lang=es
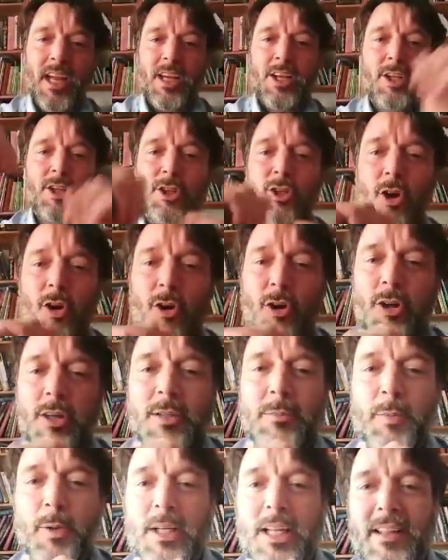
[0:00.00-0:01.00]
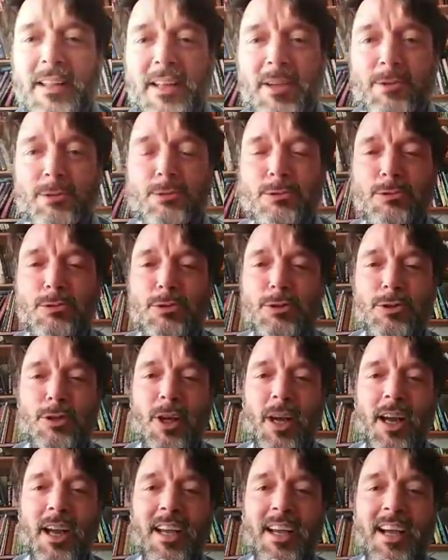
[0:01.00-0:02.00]
Solo voy a hacer un,
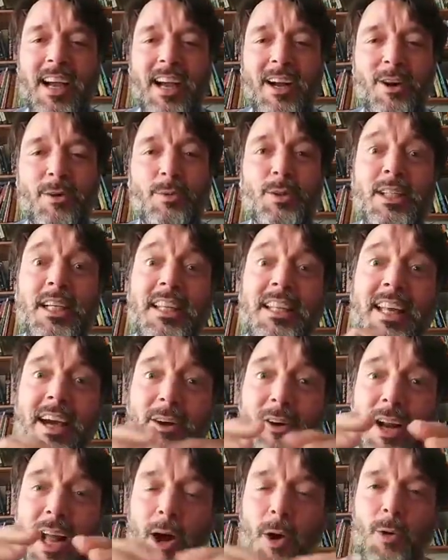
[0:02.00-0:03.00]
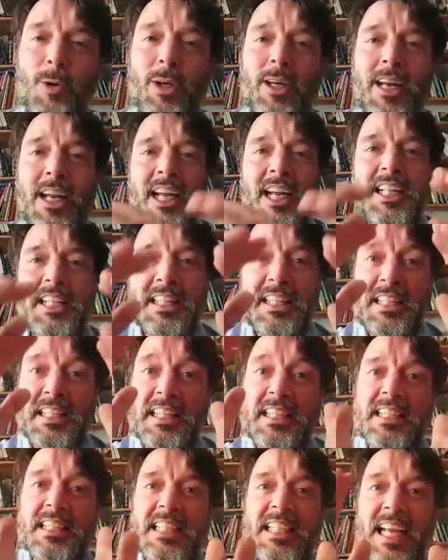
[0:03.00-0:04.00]
como se dice ahora, un
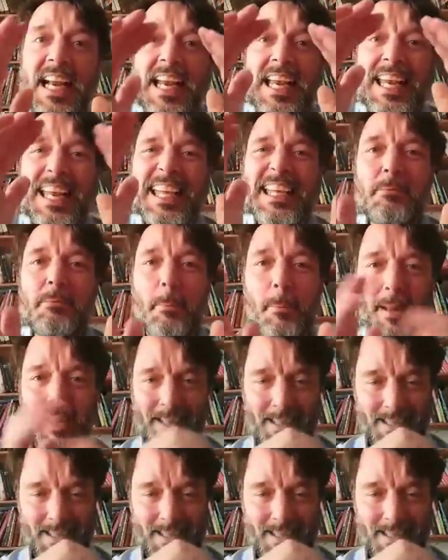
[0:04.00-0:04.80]
disclaimer,